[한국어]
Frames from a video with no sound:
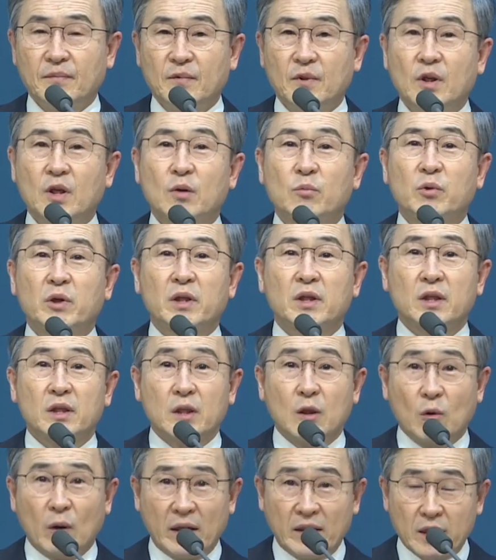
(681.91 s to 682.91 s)
여러분의
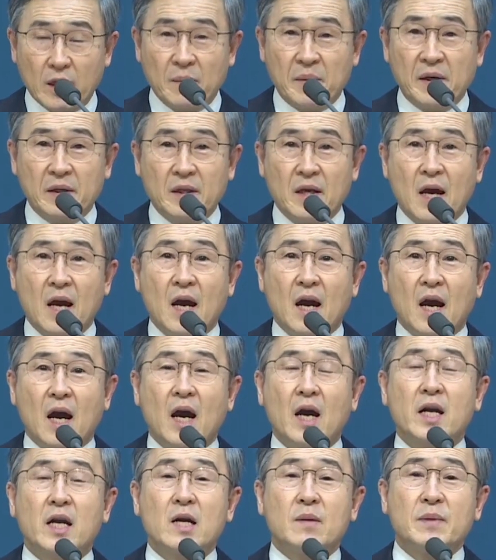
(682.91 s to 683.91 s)
뜻대로 안 되면
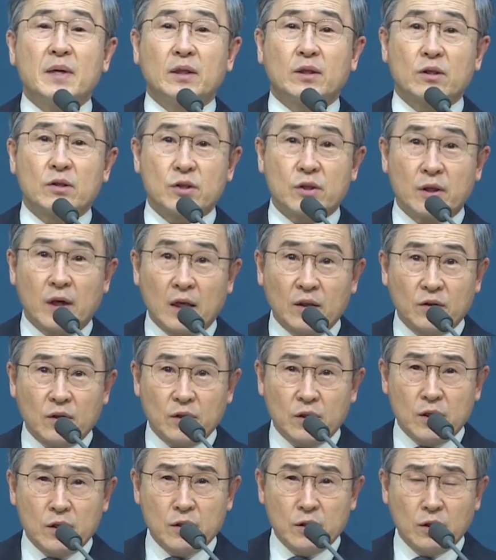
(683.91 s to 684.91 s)
하나님의 뜻, 선한
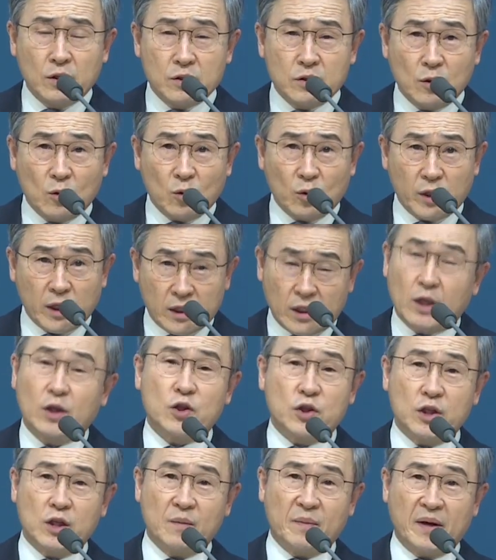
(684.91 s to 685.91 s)
뜻 있는 것을 꼭
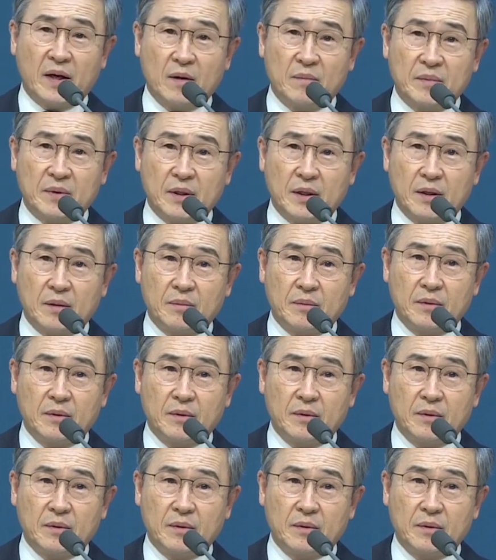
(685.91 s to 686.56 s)
깨달으시길 바랍니다.